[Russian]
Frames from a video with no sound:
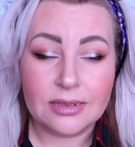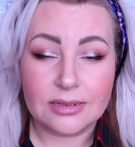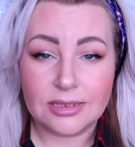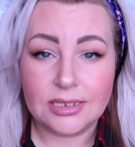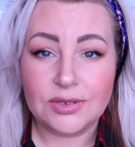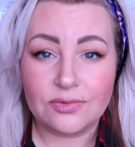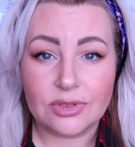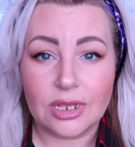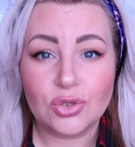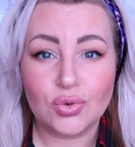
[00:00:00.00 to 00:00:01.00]
наносить его
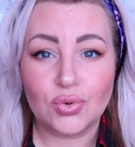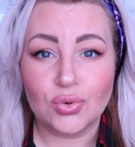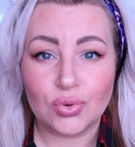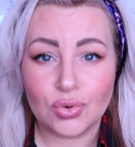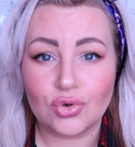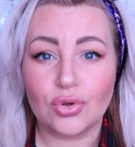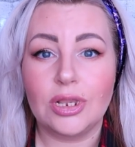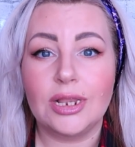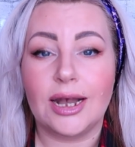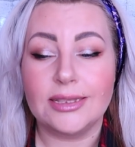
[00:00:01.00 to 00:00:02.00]
на сухую кожу
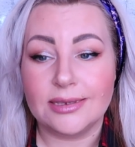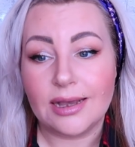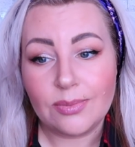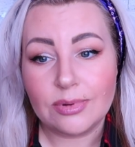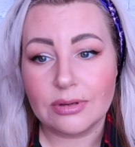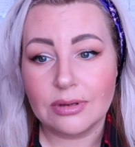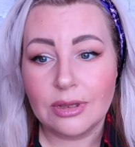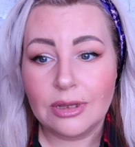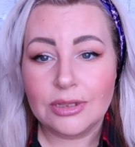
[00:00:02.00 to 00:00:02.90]
или хотя бы